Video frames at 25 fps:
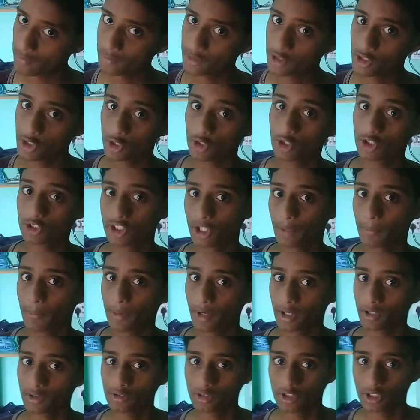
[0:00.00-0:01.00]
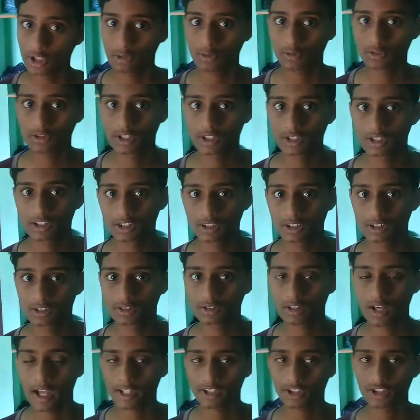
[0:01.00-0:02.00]
వీడియోలో చెప్పాను లినోవో జెడ్ సిక్స్
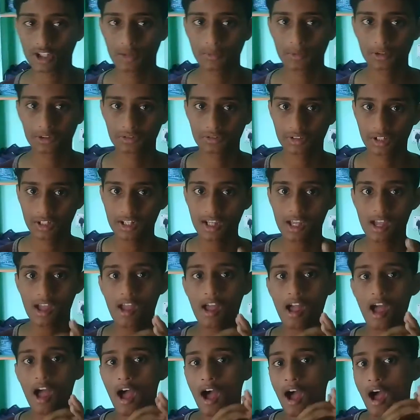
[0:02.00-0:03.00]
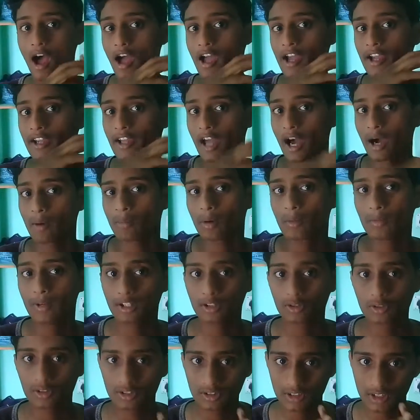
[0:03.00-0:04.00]
లాంచ్ కాబోతుందని ఆ
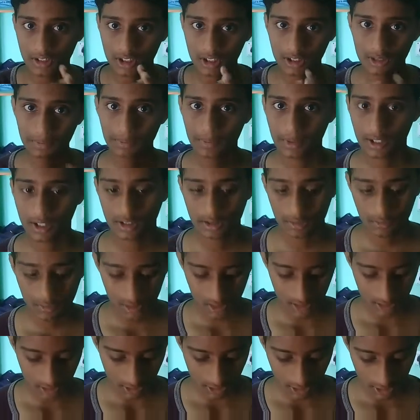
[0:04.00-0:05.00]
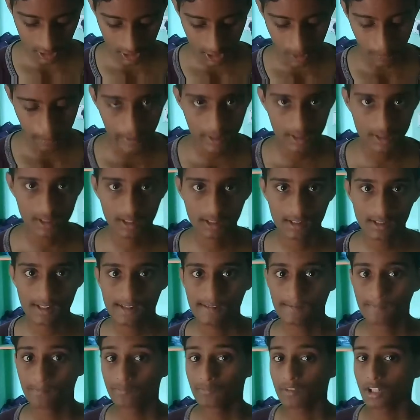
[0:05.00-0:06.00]
మొబైల్ గురించి అయితే స్పెసిఫికేషన్స్ చెప్పేశాను
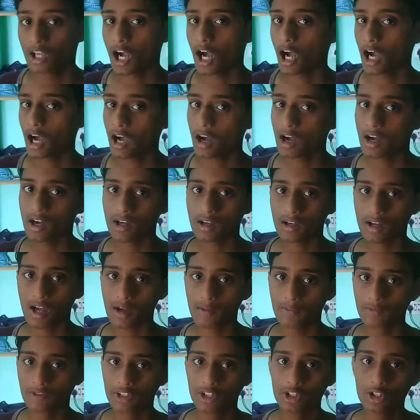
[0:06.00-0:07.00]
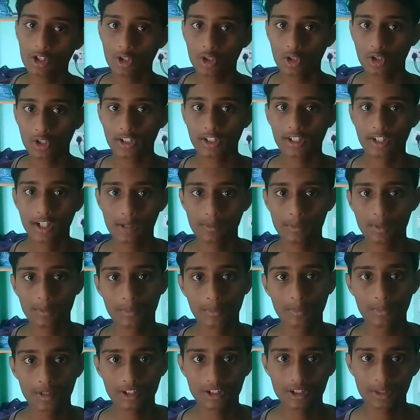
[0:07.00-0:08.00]
ఆ వీడియోలో ఇంకేమేమి
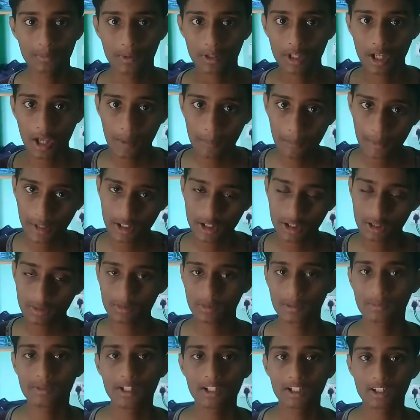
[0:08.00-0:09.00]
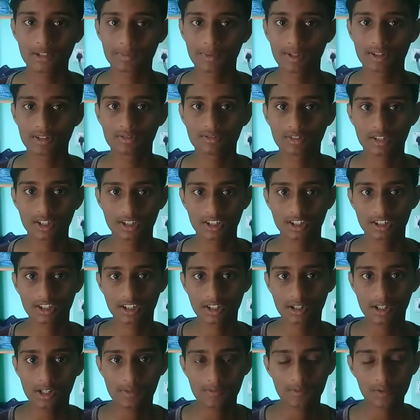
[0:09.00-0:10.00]
మొబైల్ చెప్పాను ఆ ప్రతి మొబైల్ స్పెసిఫికేషన్స్
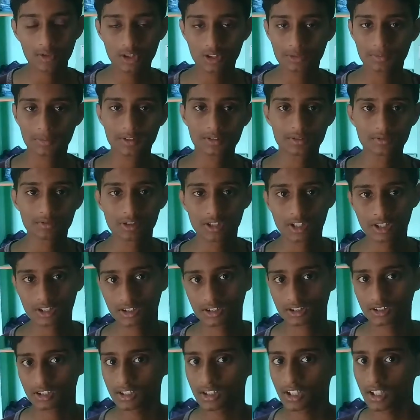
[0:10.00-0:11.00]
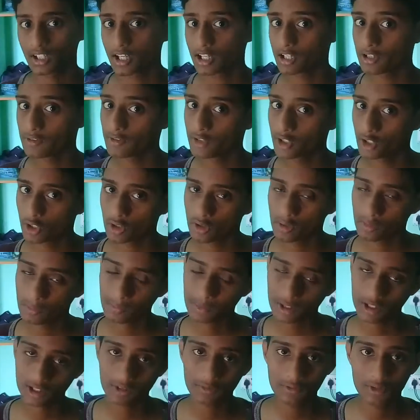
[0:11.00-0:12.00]
అయితే ఫుల్ స్పెసిఫికేషన్స్ అయితే నేను ఈ వీడియో
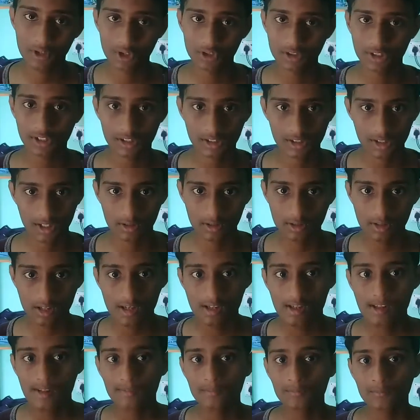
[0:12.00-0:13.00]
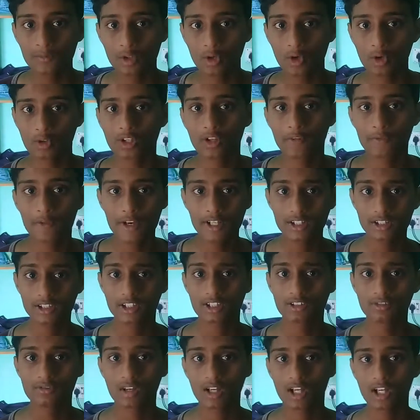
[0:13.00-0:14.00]
ప్రతి వీడియో చేస్తాను ఓకే ఫ్రెండ్స్
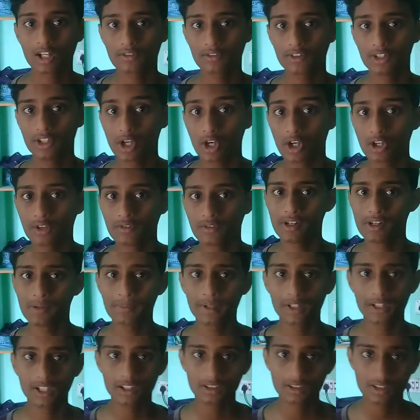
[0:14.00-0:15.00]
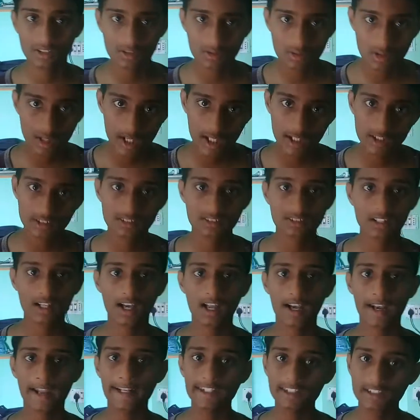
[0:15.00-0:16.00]
ఇది వాళ్ళ వీడియో వీడియో మీకు నచ్చినప్పుడు
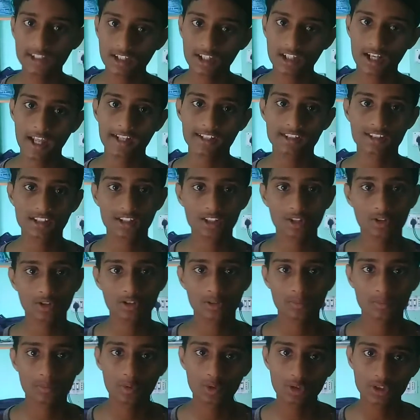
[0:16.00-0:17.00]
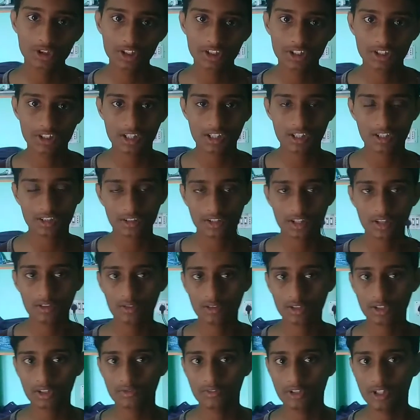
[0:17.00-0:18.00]
ఖచ్చితంగా లైక్ చేసి లైక్ చేసి కొంచెం బూస్ట్ ఇచ్చినట్టుగా
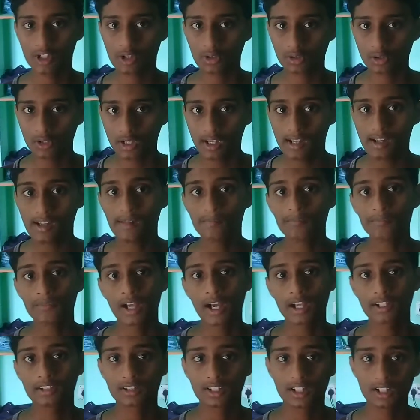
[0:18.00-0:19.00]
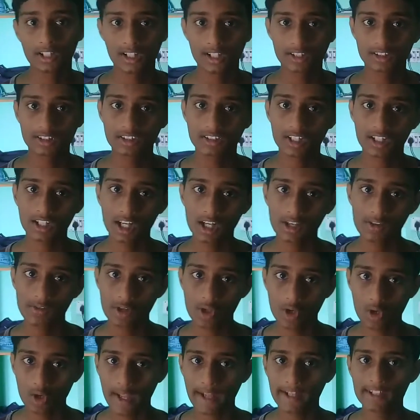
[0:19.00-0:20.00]
ఉంటుంది వీడియోకి అందుకని ఖచ్చితంగా ఈ
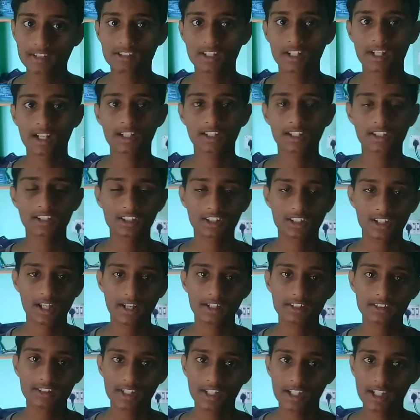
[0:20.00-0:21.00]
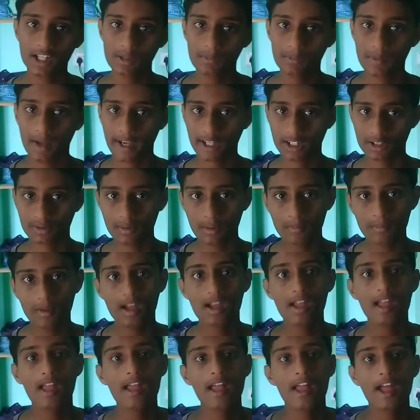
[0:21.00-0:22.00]
వీడియోని లైక్ చేయడానికి అయితే ట్రై చేయండి మ్యాక్సిమం
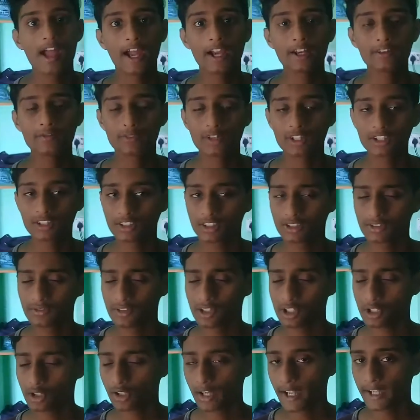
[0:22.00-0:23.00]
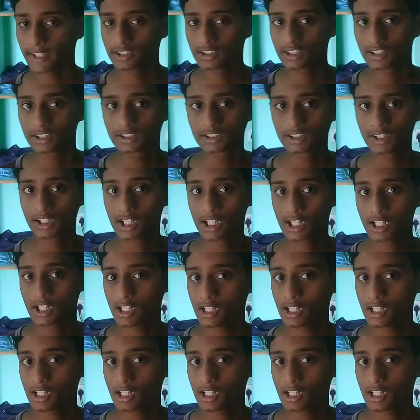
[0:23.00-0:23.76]
అండ్ ఫ్రెండ్స్ ఈ వీడియోని లైక్ చేస్తే